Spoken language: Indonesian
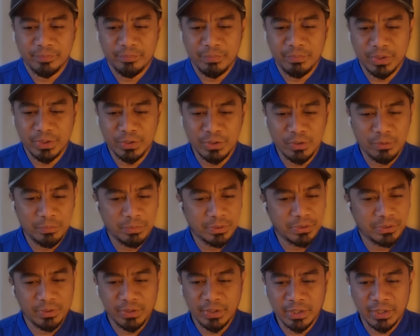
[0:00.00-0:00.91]

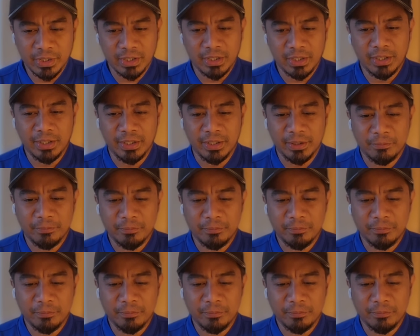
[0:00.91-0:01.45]
Betul-betul nih kali.